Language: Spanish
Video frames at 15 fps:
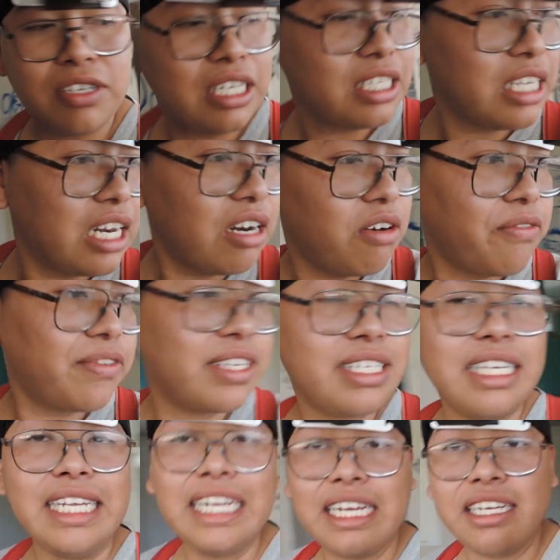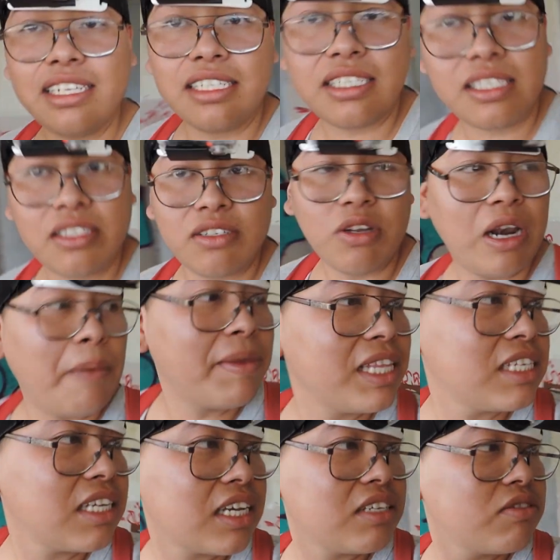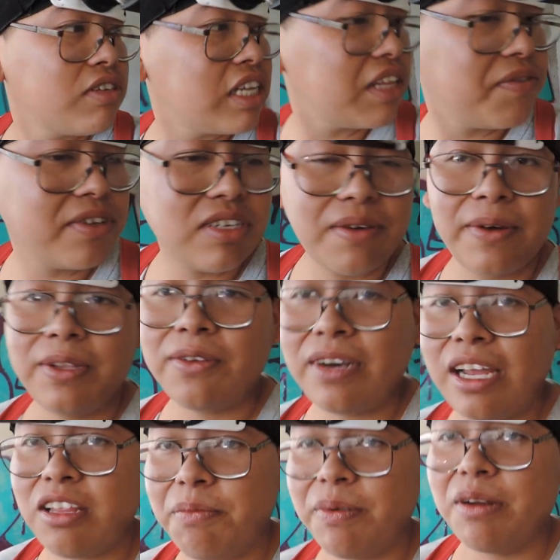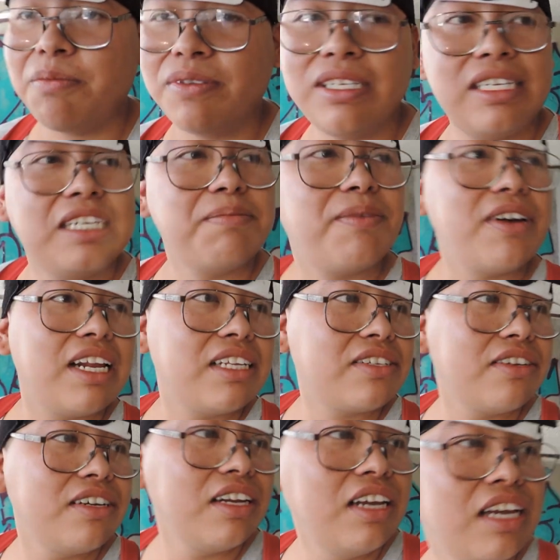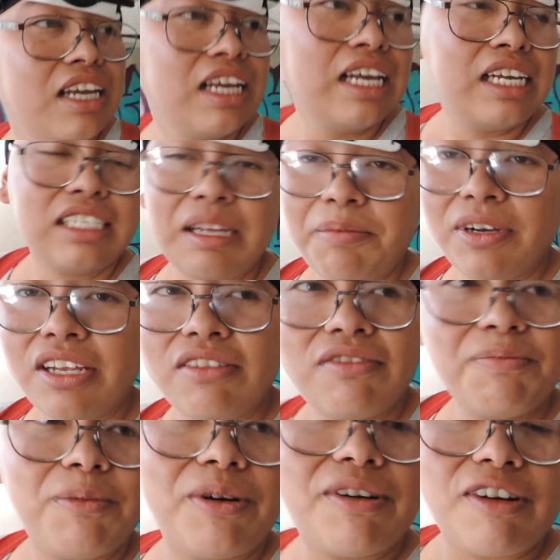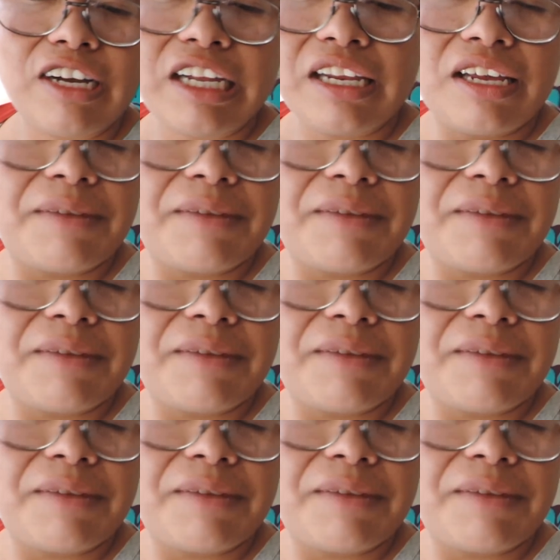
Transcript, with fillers: No sé si eran oficinas, solamente sé que es un edificio abandonado, pero pues es exploración está poniendo un poco